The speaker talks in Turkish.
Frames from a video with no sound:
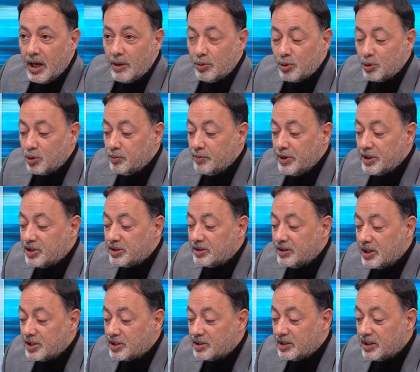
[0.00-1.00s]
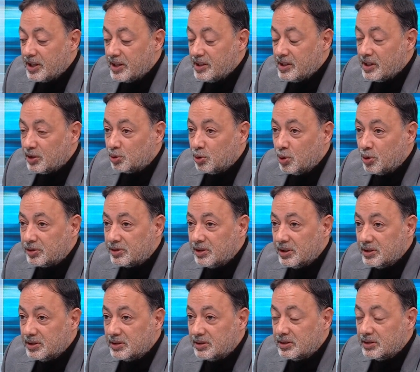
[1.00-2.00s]
Bugün Beşiktaşlara yine
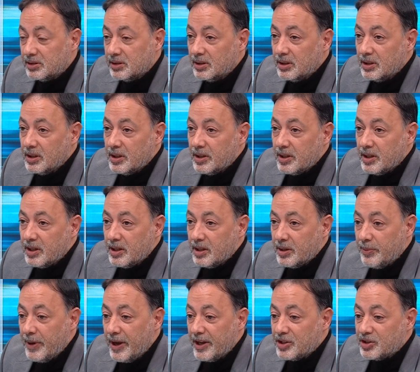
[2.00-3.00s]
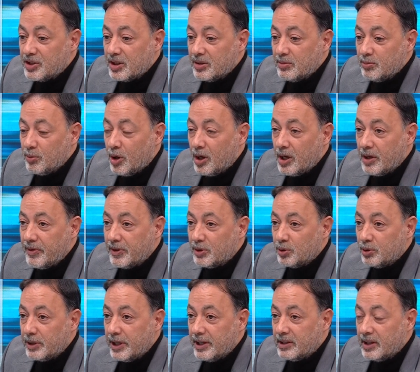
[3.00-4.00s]
sorsanız e, bence muhalefet
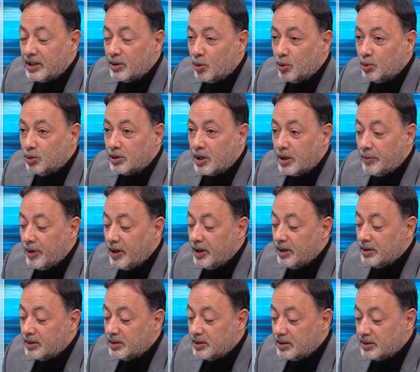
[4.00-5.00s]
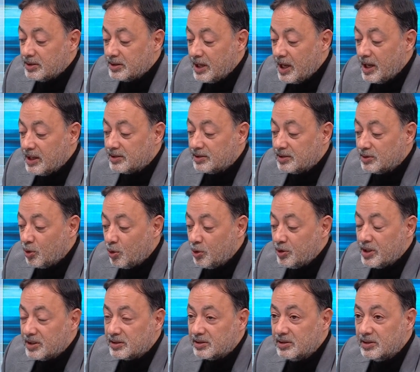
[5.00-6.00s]
eden olur ama e, gelsin
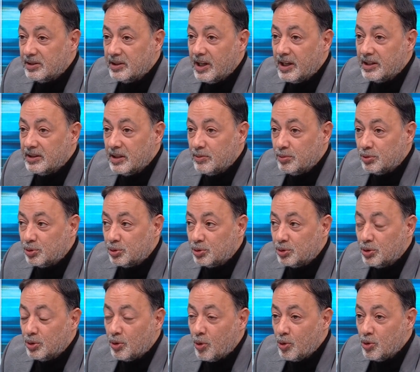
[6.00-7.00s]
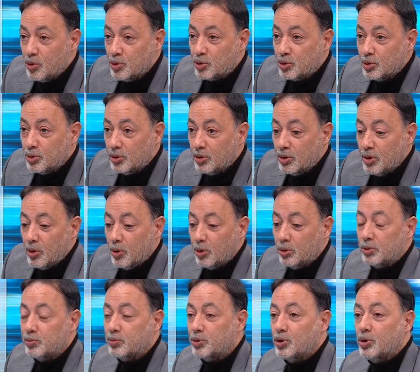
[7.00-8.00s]
oynasın diyen de bir sürü oyuncu
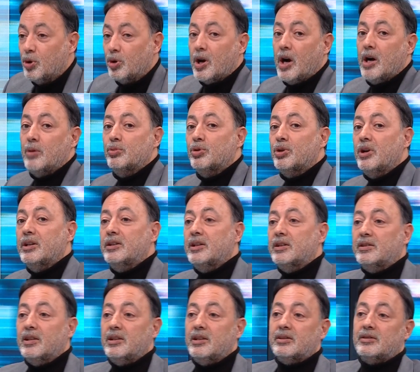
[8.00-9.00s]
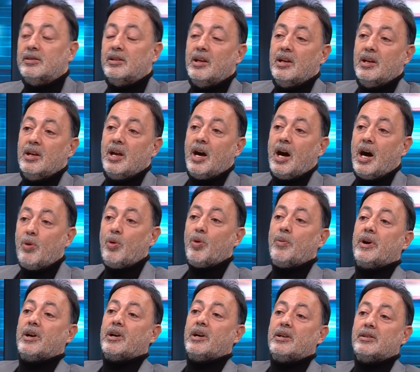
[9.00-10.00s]
olur. Bugün Okan Burak'a deseniz Abu
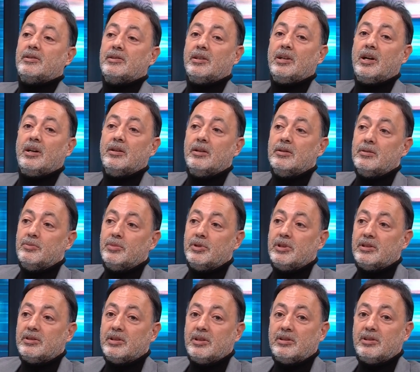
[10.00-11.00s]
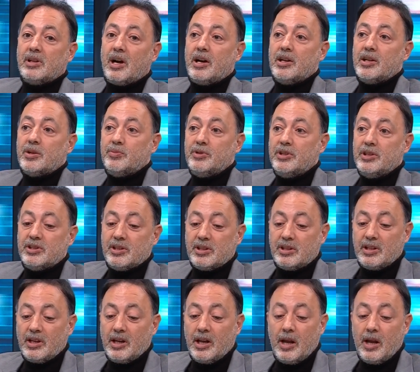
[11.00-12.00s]
Bakar'ı sana alalım mı deseniz ne hayır mı diyecek yani.